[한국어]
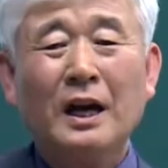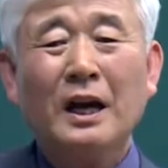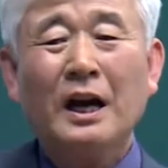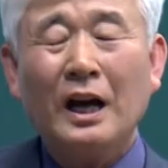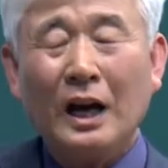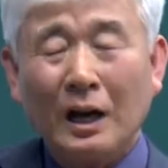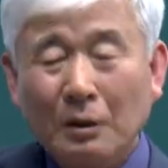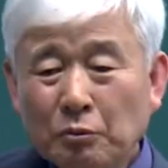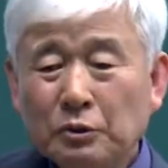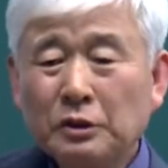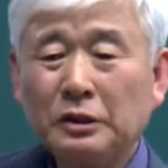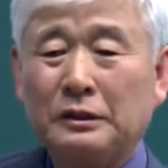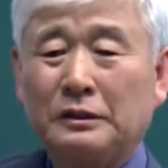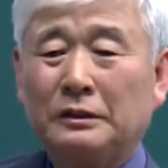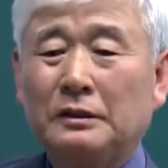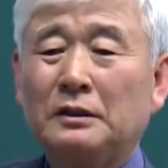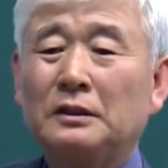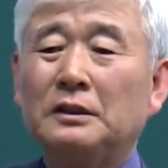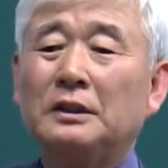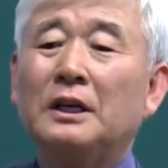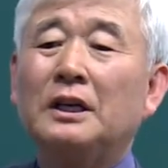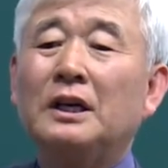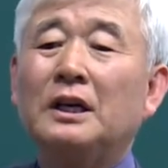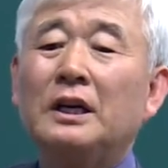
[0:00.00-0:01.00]
아무튼
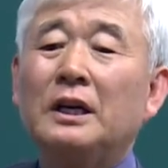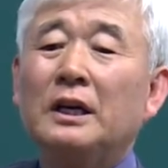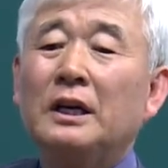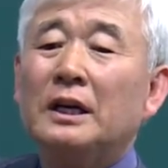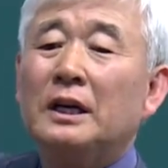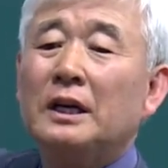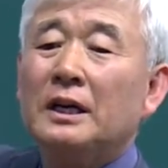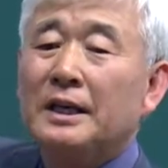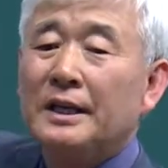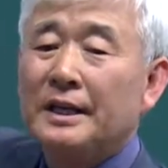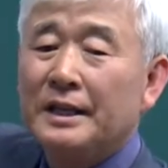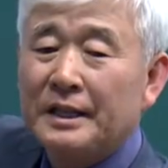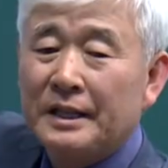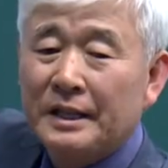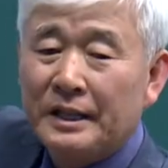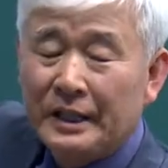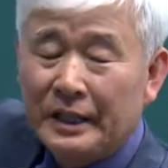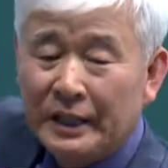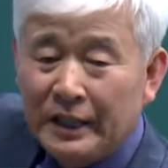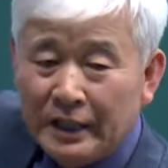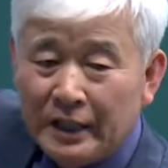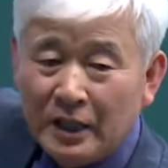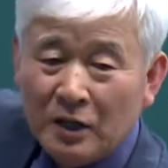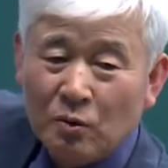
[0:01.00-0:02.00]

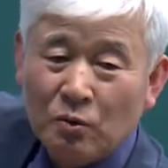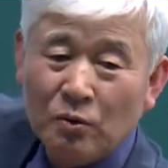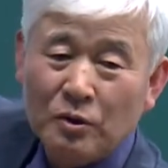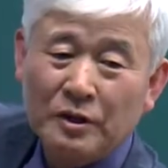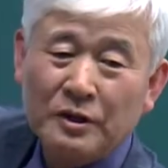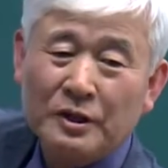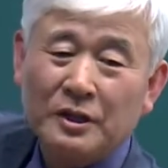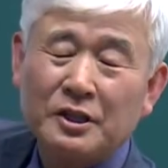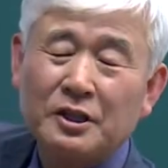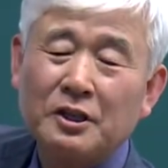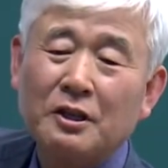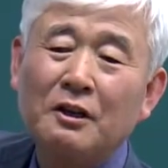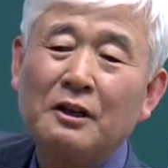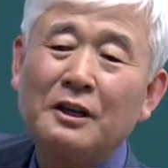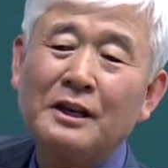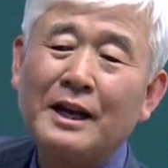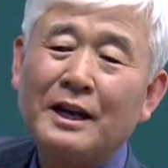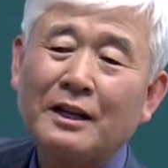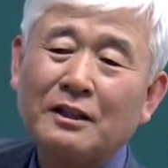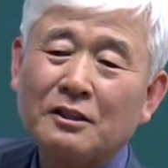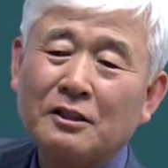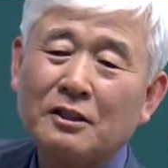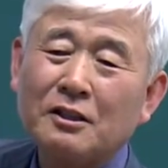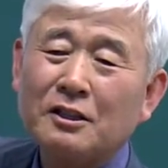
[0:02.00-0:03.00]
이제 우리는
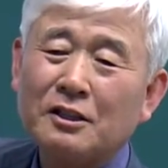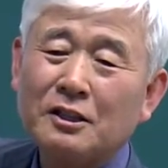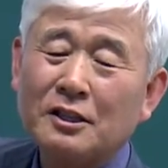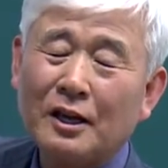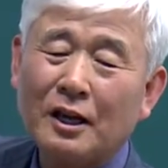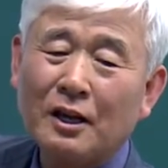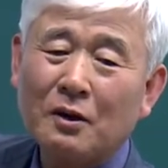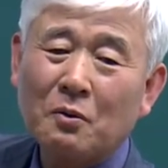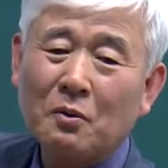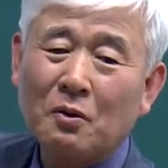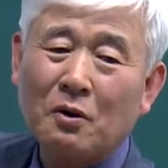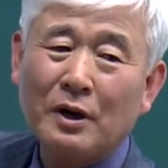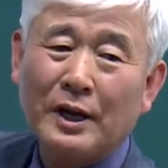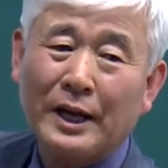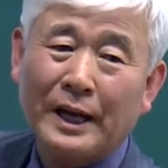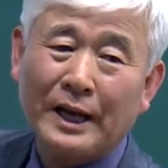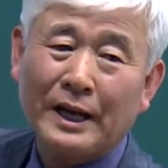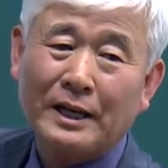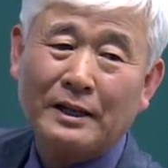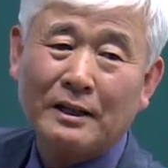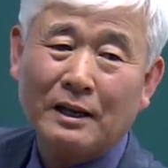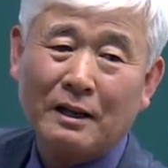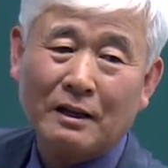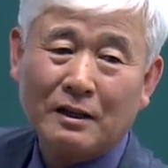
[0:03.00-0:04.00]
전략적 사고를
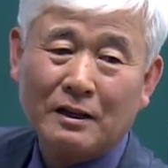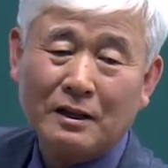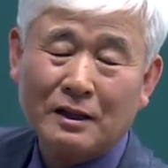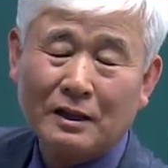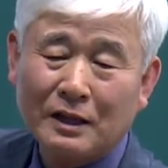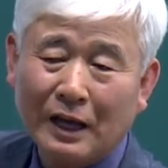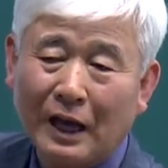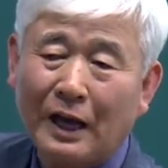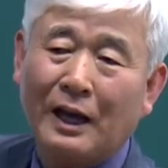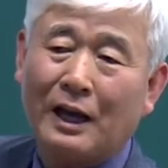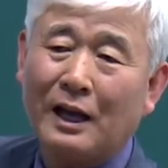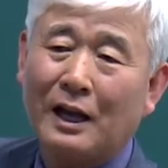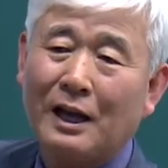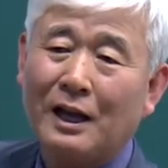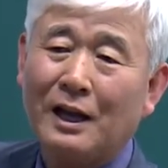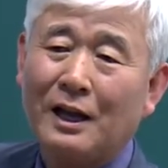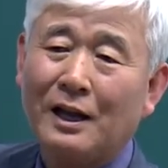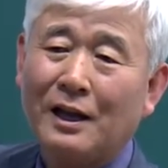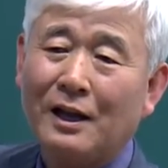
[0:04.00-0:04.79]
해야 되는데